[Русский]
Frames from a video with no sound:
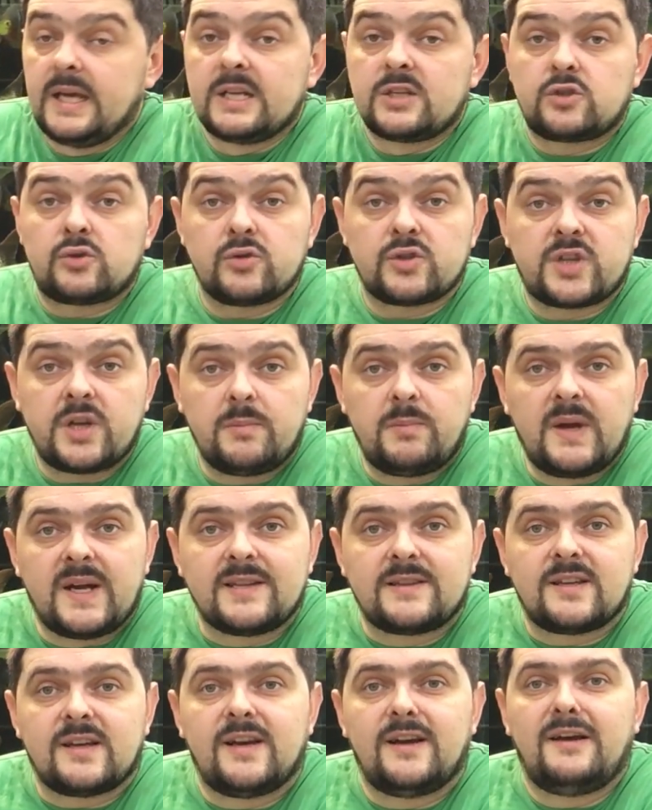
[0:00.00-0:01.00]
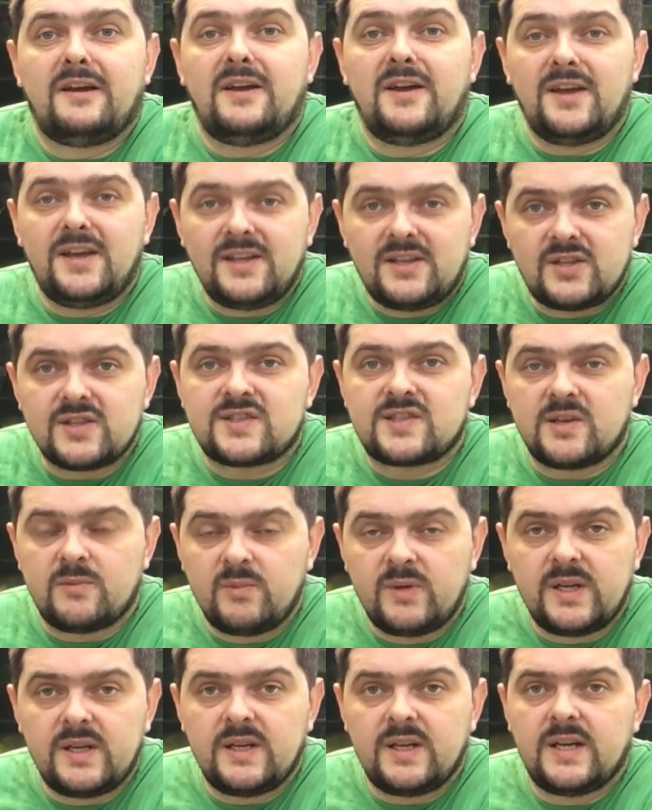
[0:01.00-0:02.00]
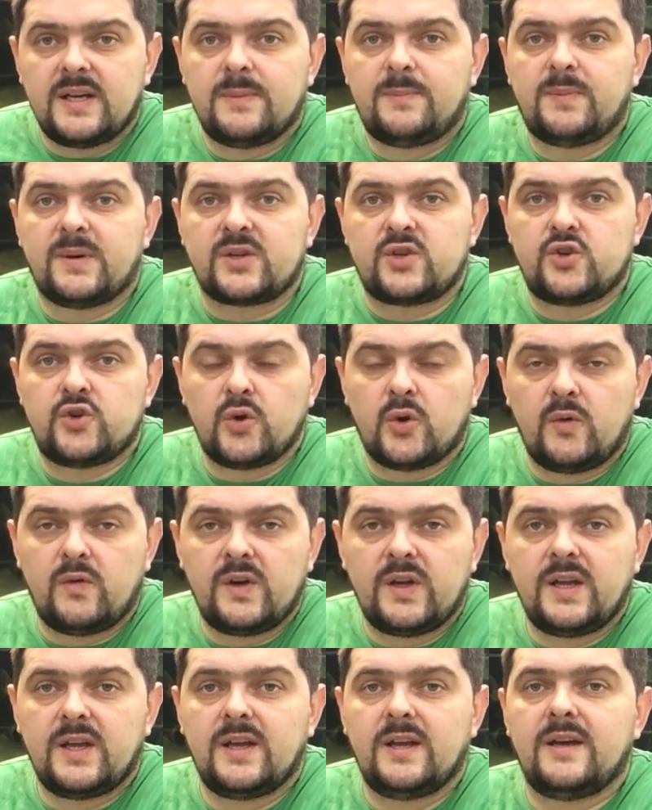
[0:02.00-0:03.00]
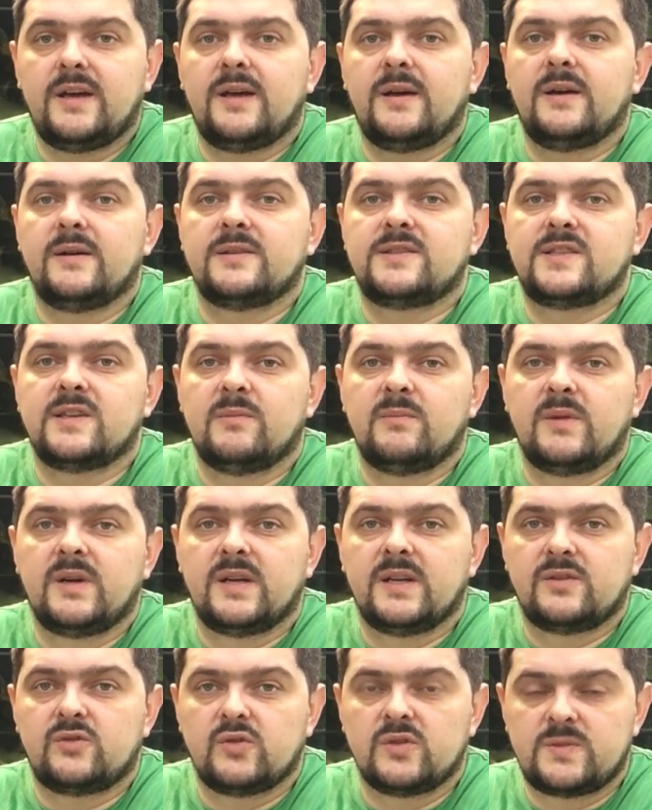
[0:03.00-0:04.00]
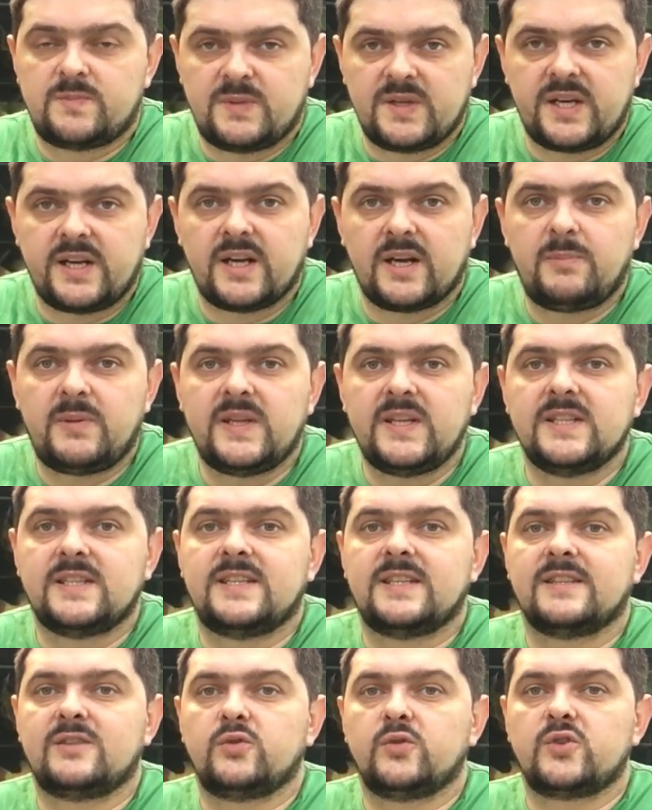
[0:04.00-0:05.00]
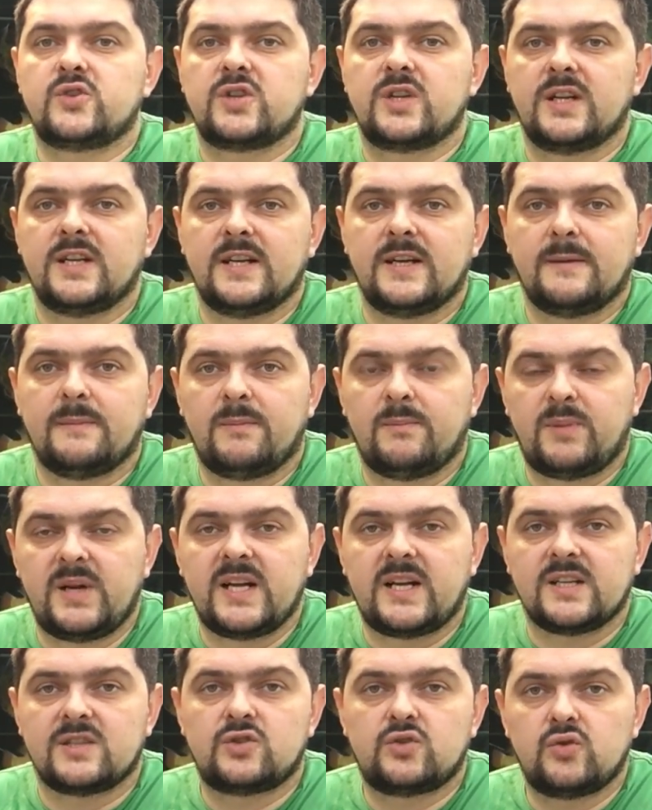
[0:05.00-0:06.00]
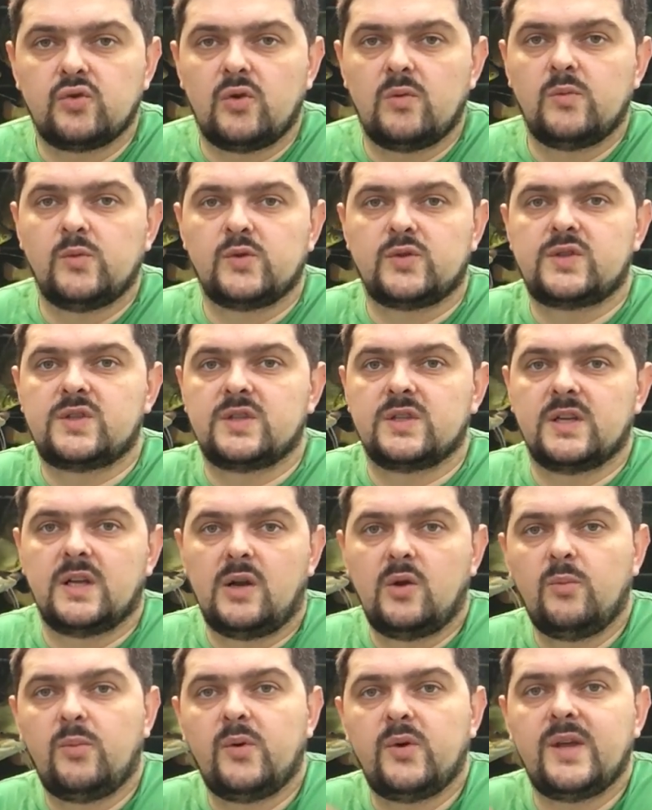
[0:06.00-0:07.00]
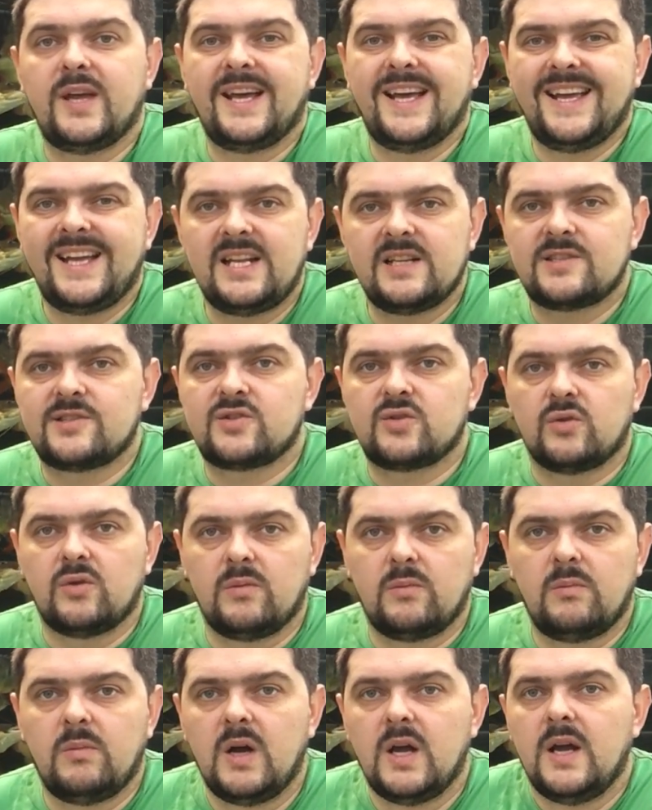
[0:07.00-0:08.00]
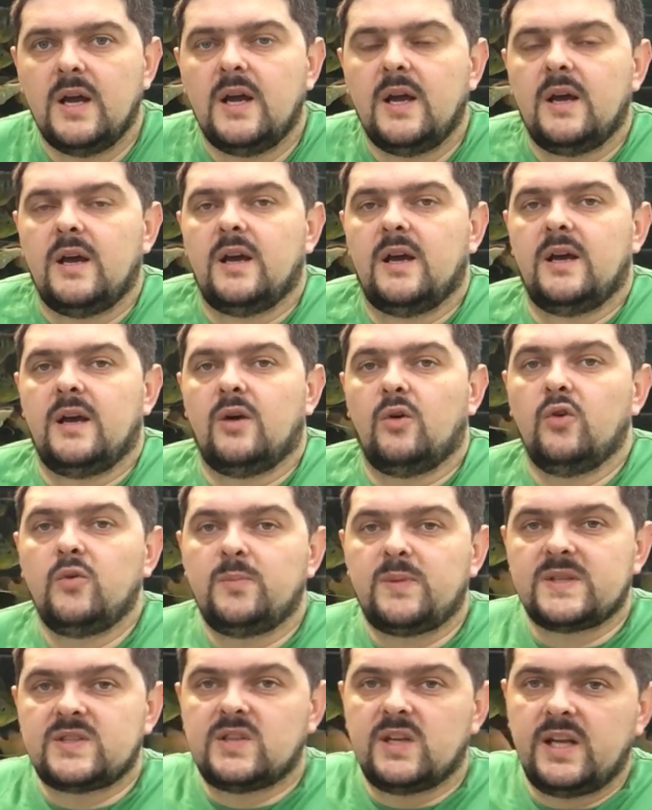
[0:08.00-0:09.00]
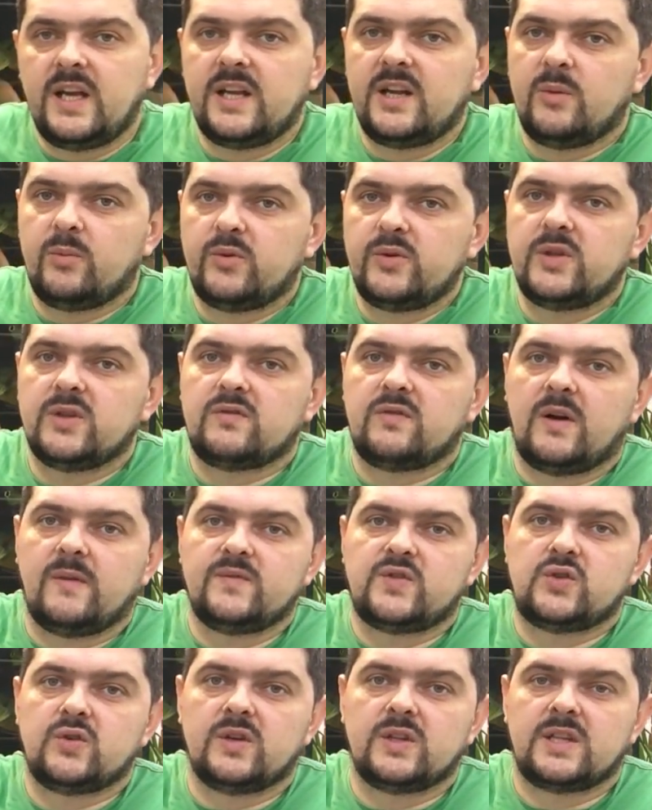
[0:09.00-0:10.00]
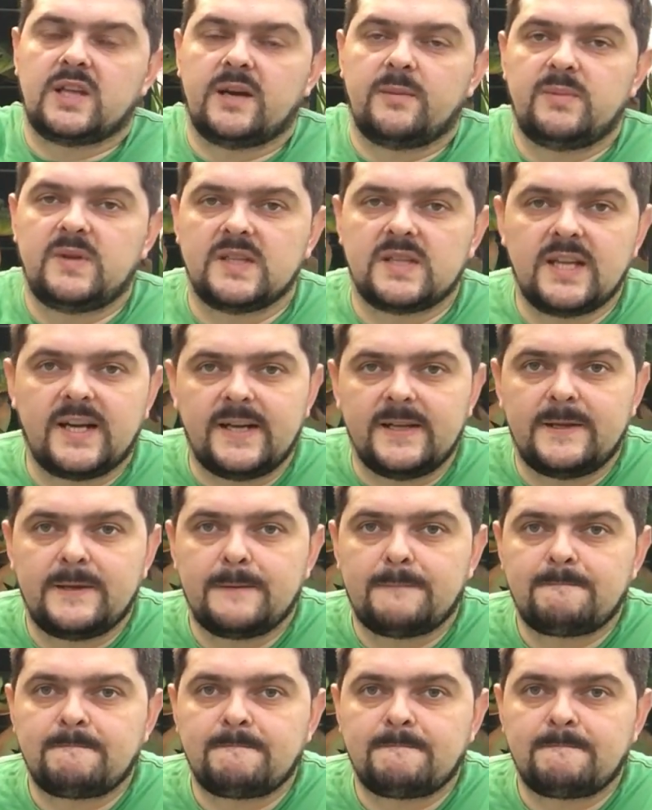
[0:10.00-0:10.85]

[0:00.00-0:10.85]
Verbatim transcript: Что ж, ребята, эти самые парчевые э, самые, то есть перегоплиты, тот же плекостомус, любой эльсом, э, он постоянно будет вам все это объедать.